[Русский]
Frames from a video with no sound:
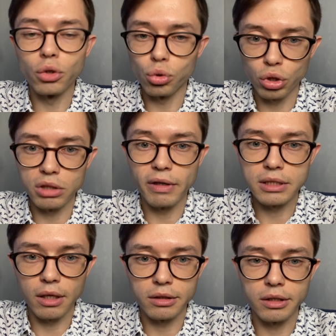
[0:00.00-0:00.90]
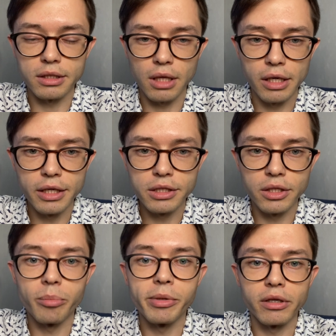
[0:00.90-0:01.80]
но это уже 20-е
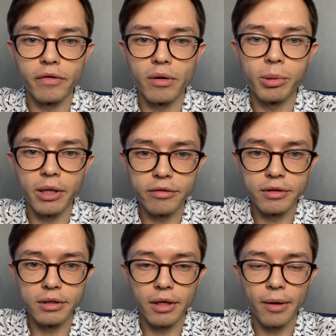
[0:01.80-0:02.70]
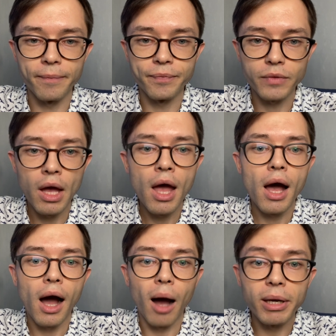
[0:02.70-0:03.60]
столетие, первая половина.
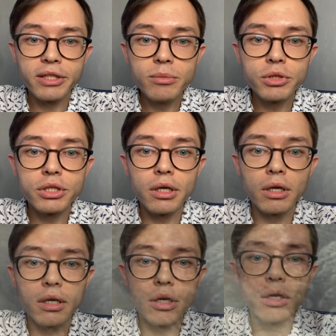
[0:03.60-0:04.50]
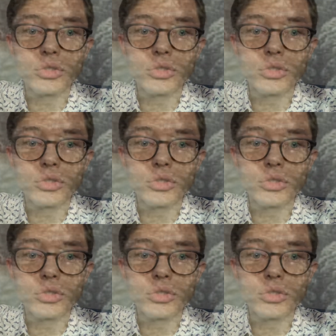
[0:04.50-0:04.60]
Обратимся к